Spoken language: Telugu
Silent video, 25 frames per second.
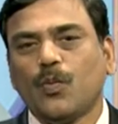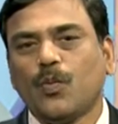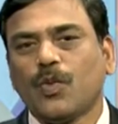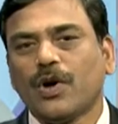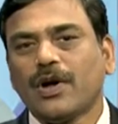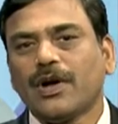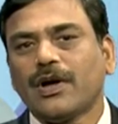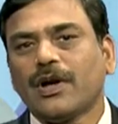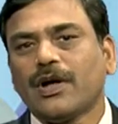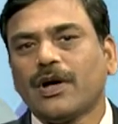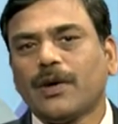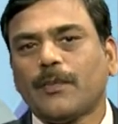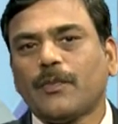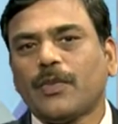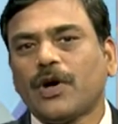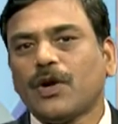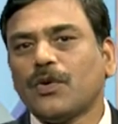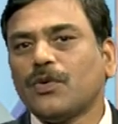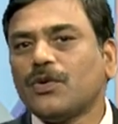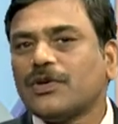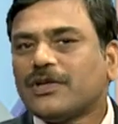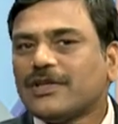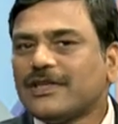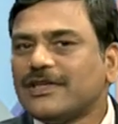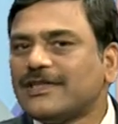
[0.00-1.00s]
మొన్న
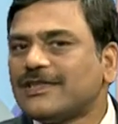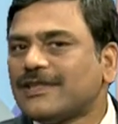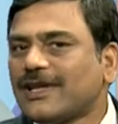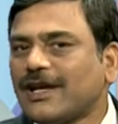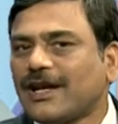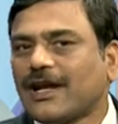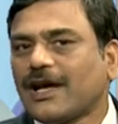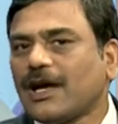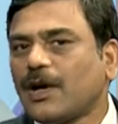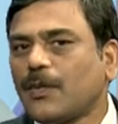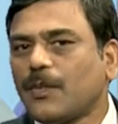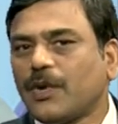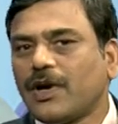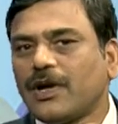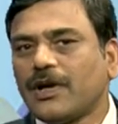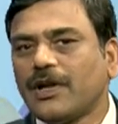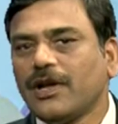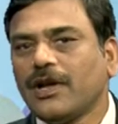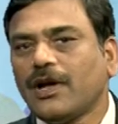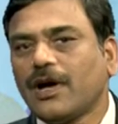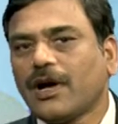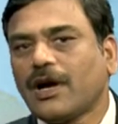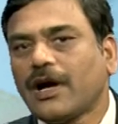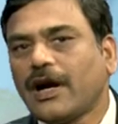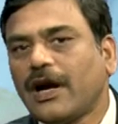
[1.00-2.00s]
పన్ను తీశారు కాబట్టి
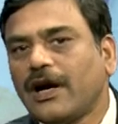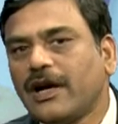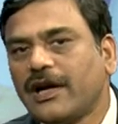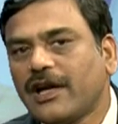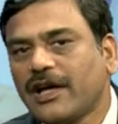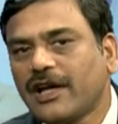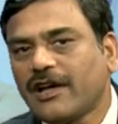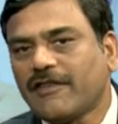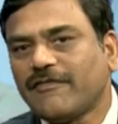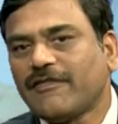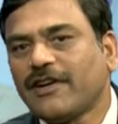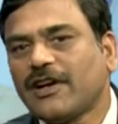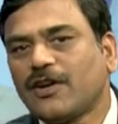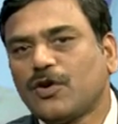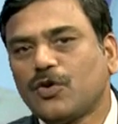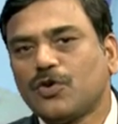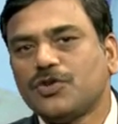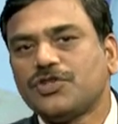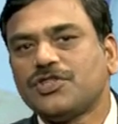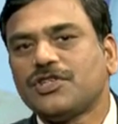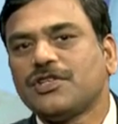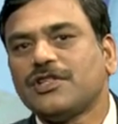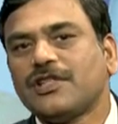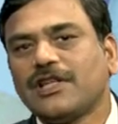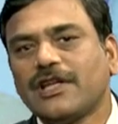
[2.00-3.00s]
నాకు కంటికి ఎఫెక్ట్
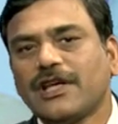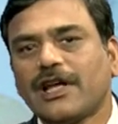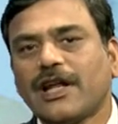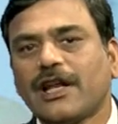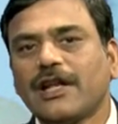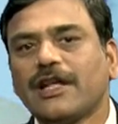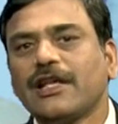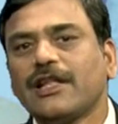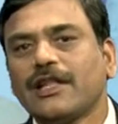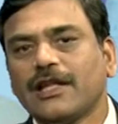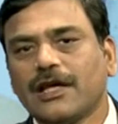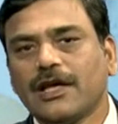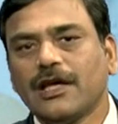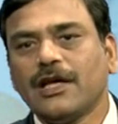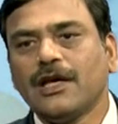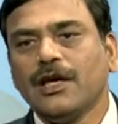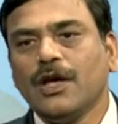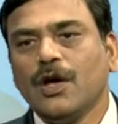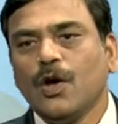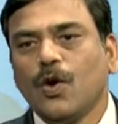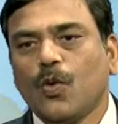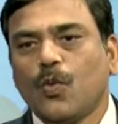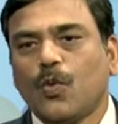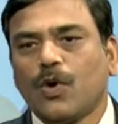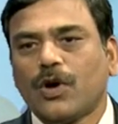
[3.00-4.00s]
వచ్చింది అనేది
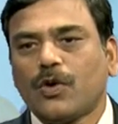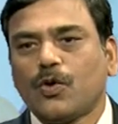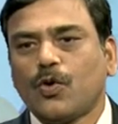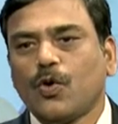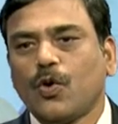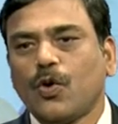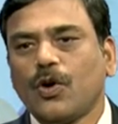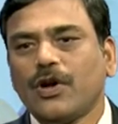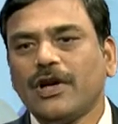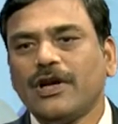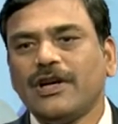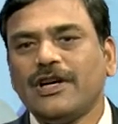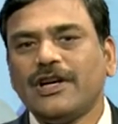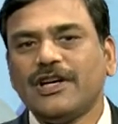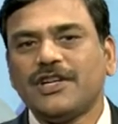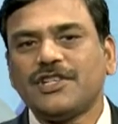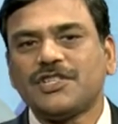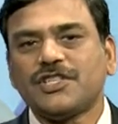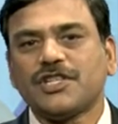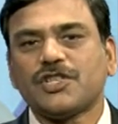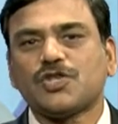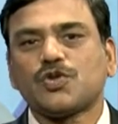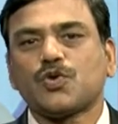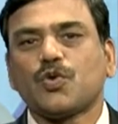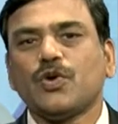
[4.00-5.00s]
ఒక కోరిలేట్
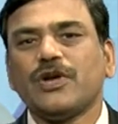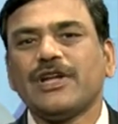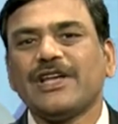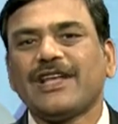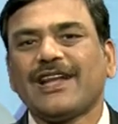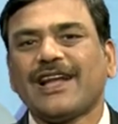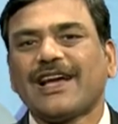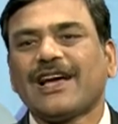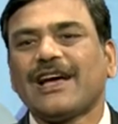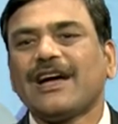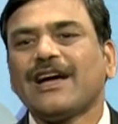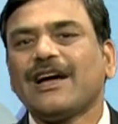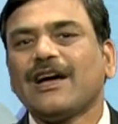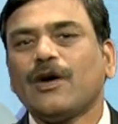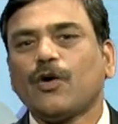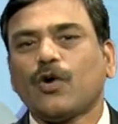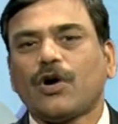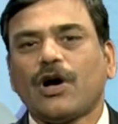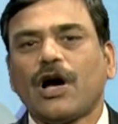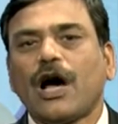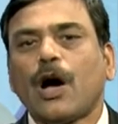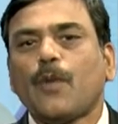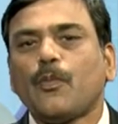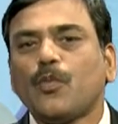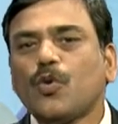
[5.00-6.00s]
చేసుకొని ఈ రకంగా
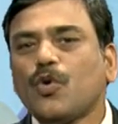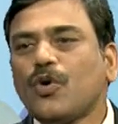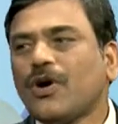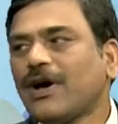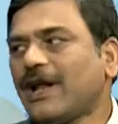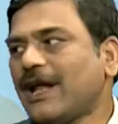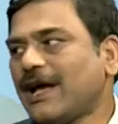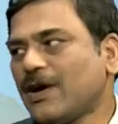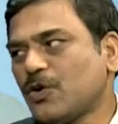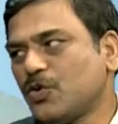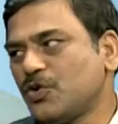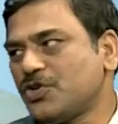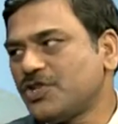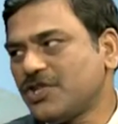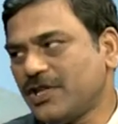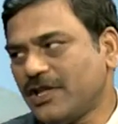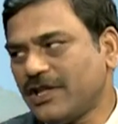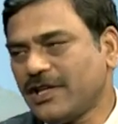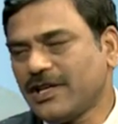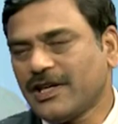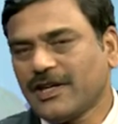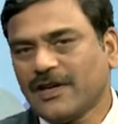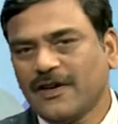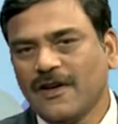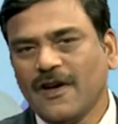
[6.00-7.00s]
ఒక అపోహలాగా
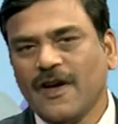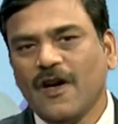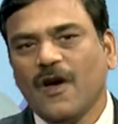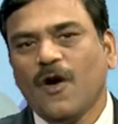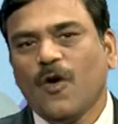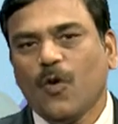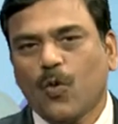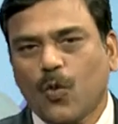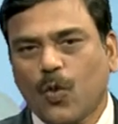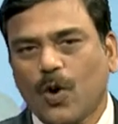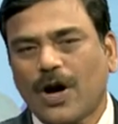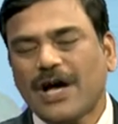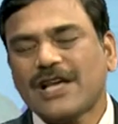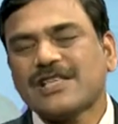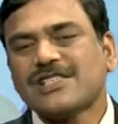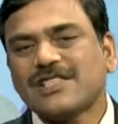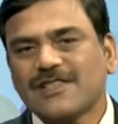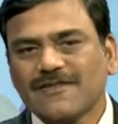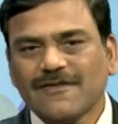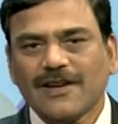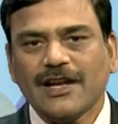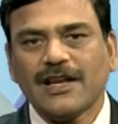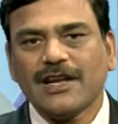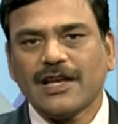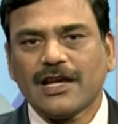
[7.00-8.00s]
వచ్చింది
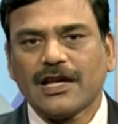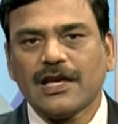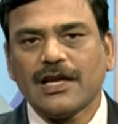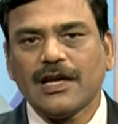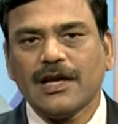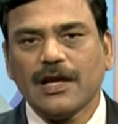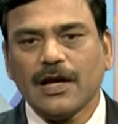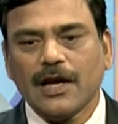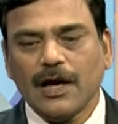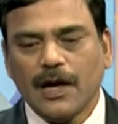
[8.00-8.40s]
వాస్తవానికి